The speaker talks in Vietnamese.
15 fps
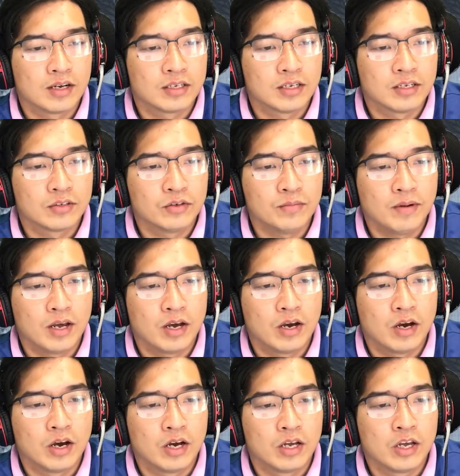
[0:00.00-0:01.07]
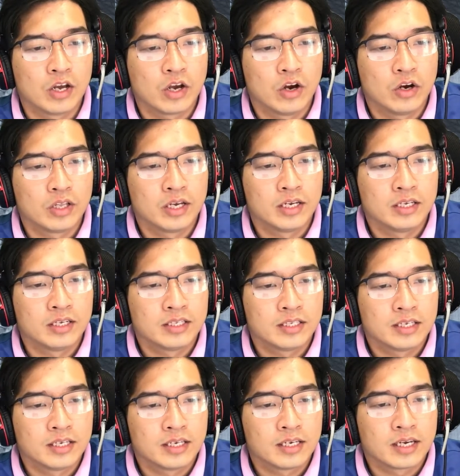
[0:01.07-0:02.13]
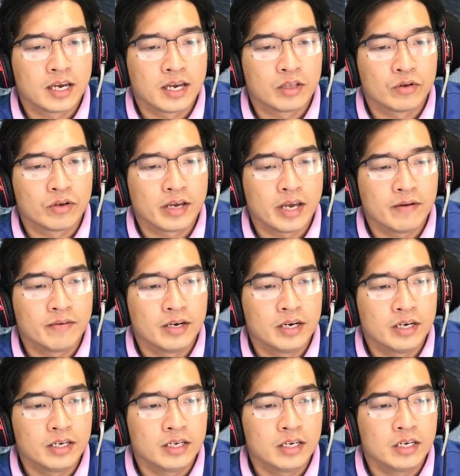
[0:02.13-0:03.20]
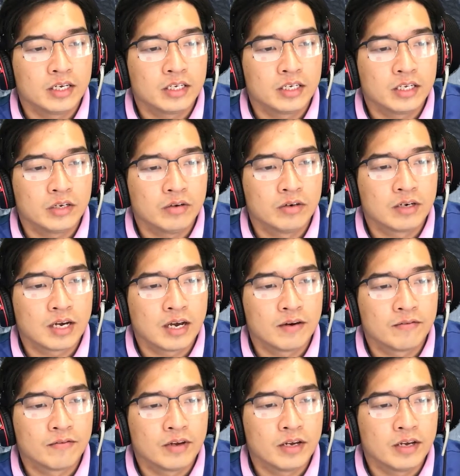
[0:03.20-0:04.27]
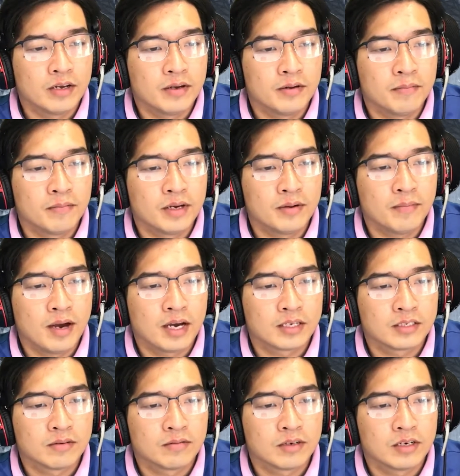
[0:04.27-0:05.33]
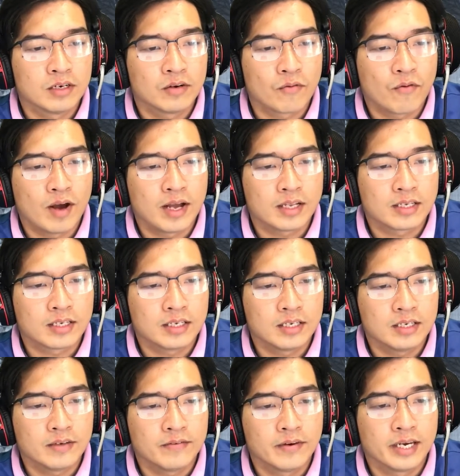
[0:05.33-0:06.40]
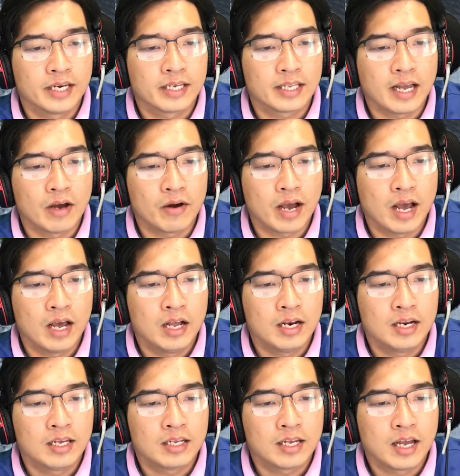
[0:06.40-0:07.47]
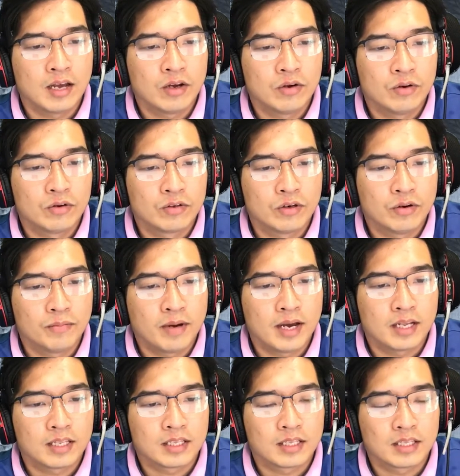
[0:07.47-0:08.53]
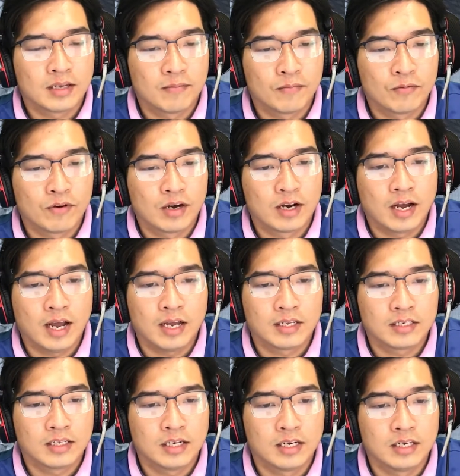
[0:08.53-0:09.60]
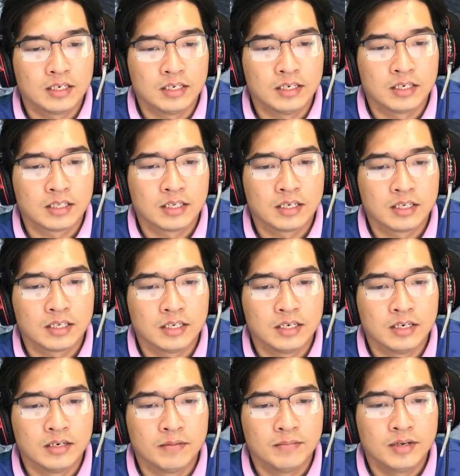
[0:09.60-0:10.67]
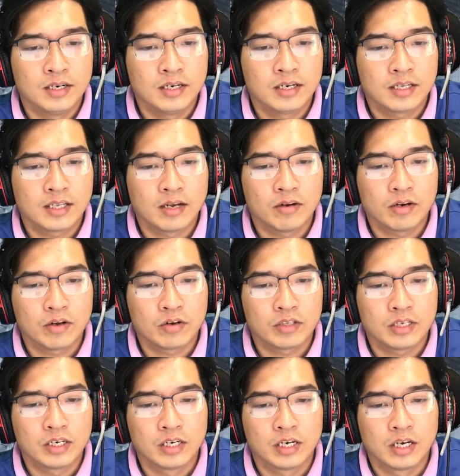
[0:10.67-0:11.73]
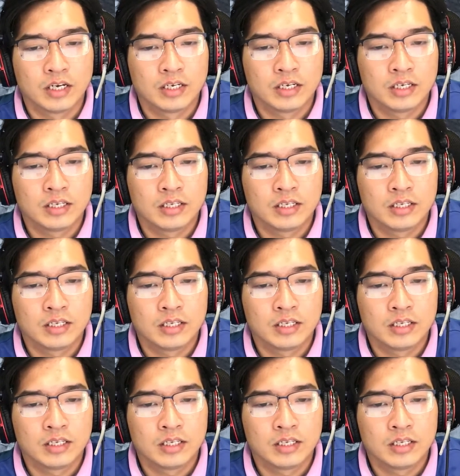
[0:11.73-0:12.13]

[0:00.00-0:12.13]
Hắn đang kinh hãi vì tiếng chuông nhức óc đinh tai, thì bỗng nhiên mở mắt ra lại thấy mình đang đứng trên sân của nhà ông Hảo Phú. Và bây giờ thì con chó đen rõ ràng đã chết không lâu cũng lù lù xuất hiện.